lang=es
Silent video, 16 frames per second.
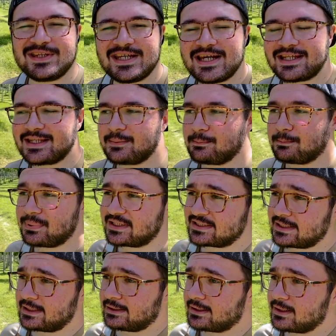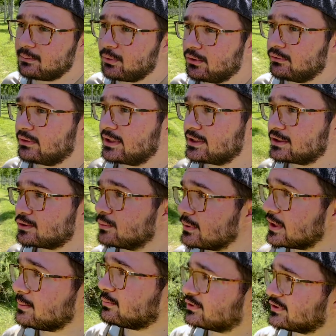día de pesca, que bueno, de hecho
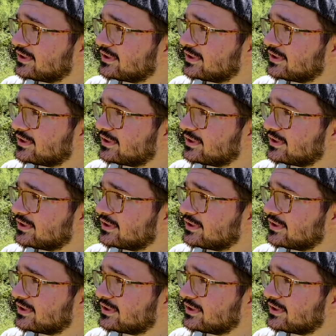venimos